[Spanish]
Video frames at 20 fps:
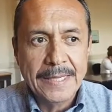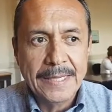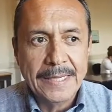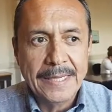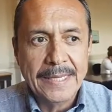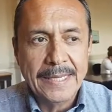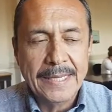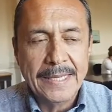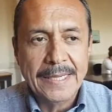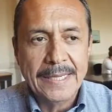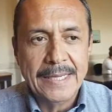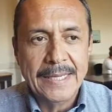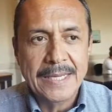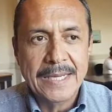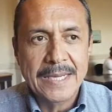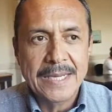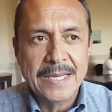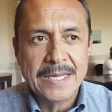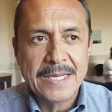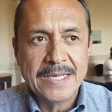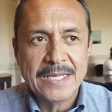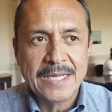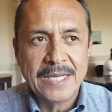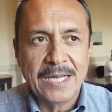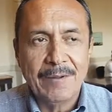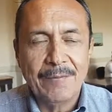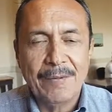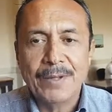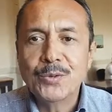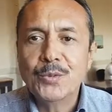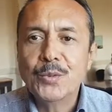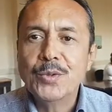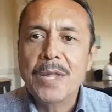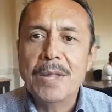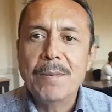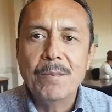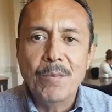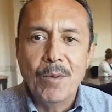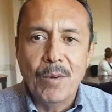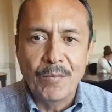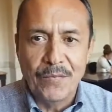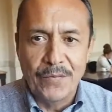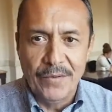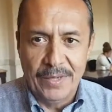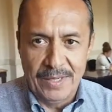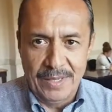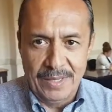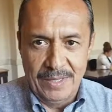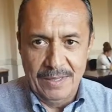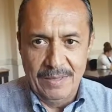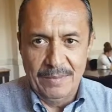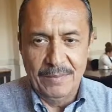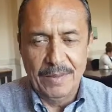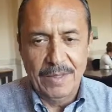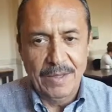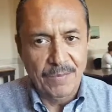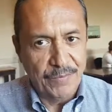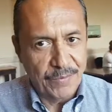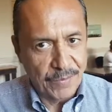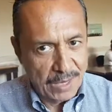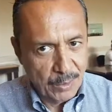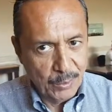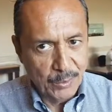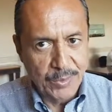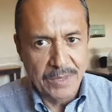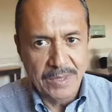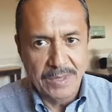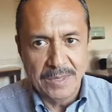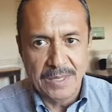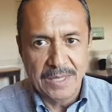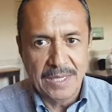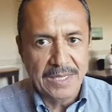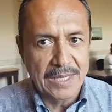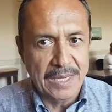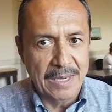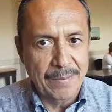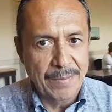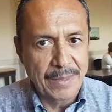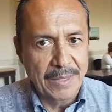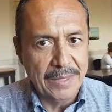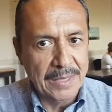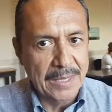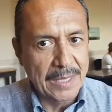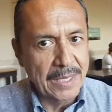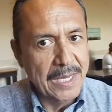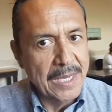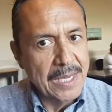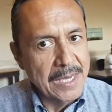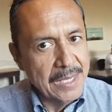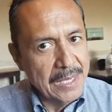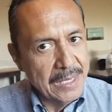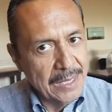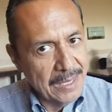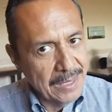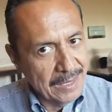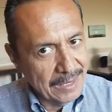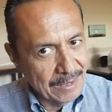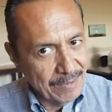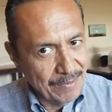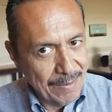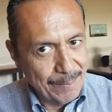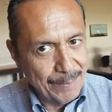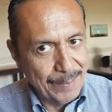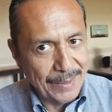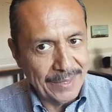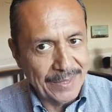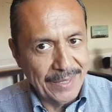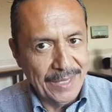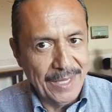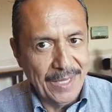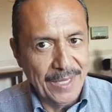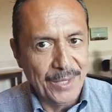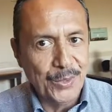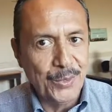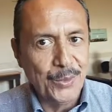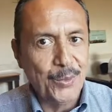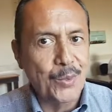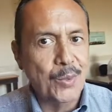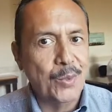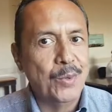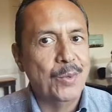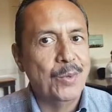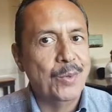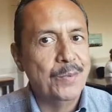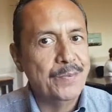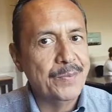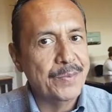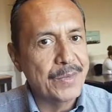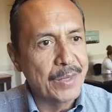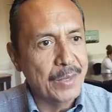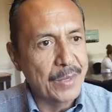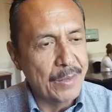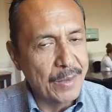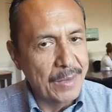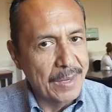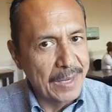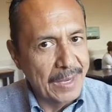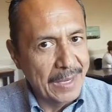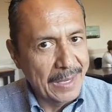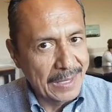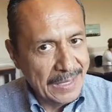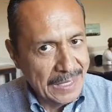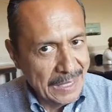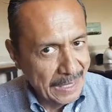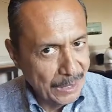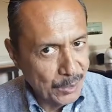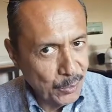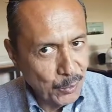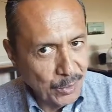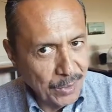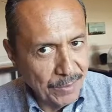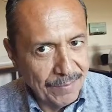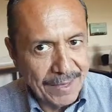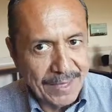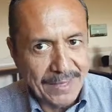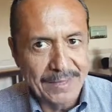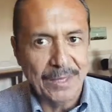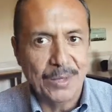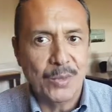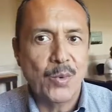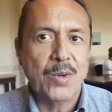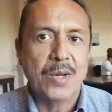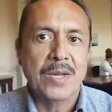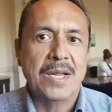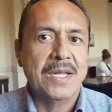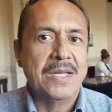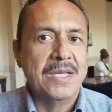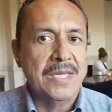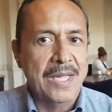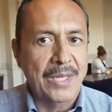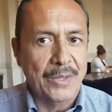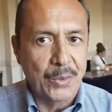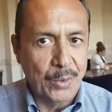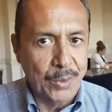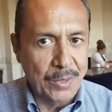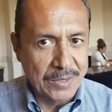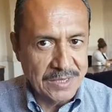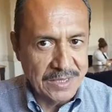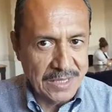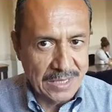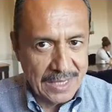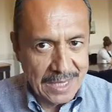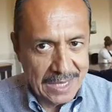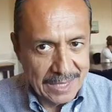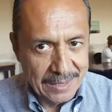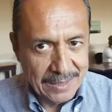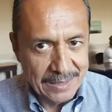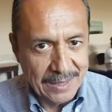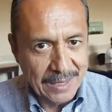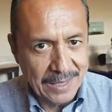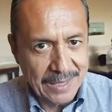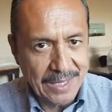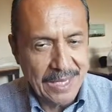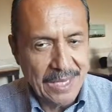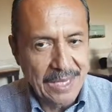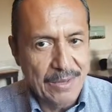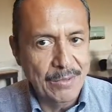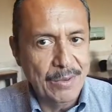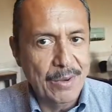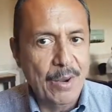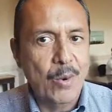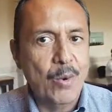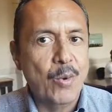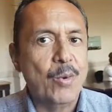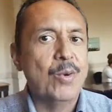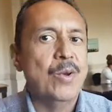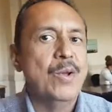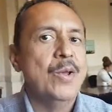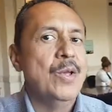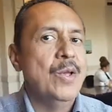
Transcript: eh, se levanta una atmósfera de, de fraude, generalmente el que va perdiendo eh, quiere un debate con el candidato que está arriba o,